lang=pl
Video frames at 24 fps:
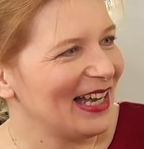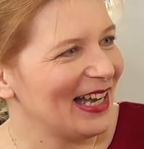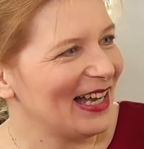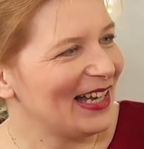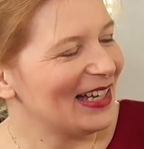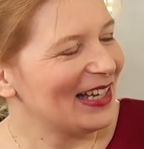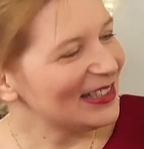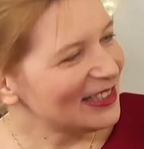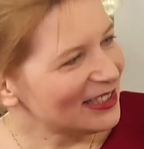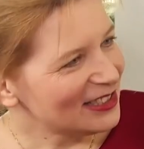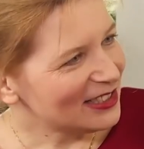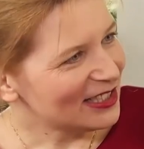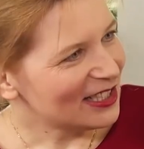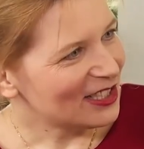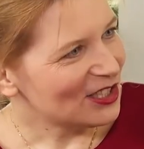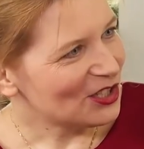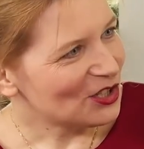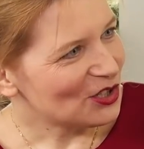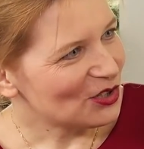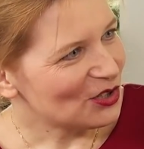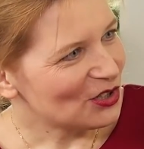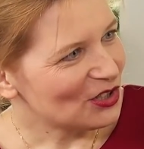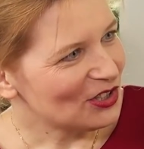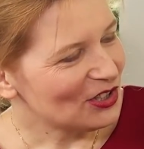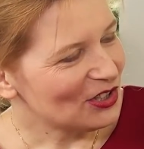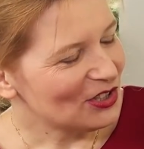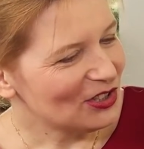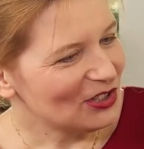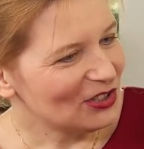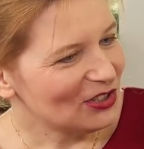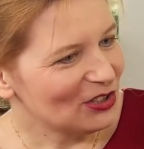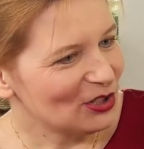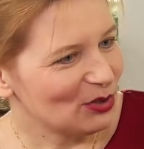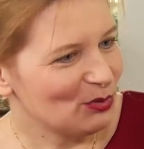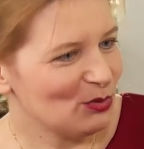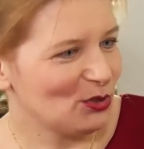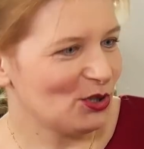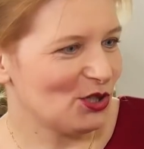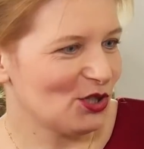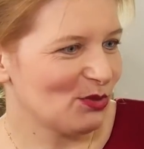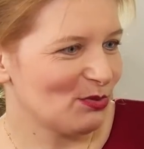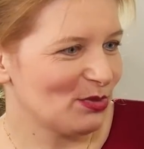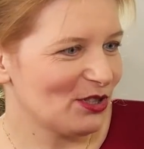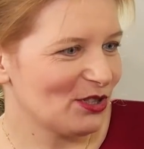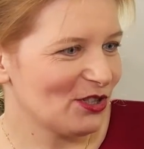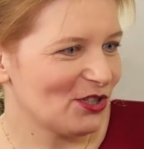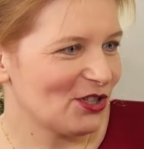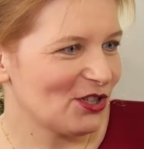ale też to może
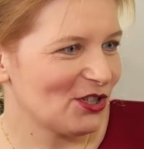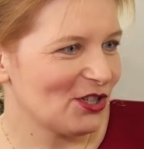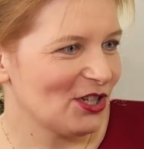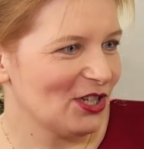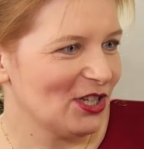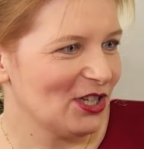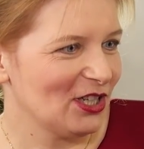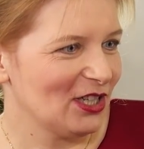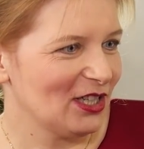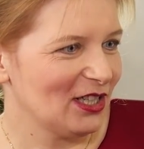być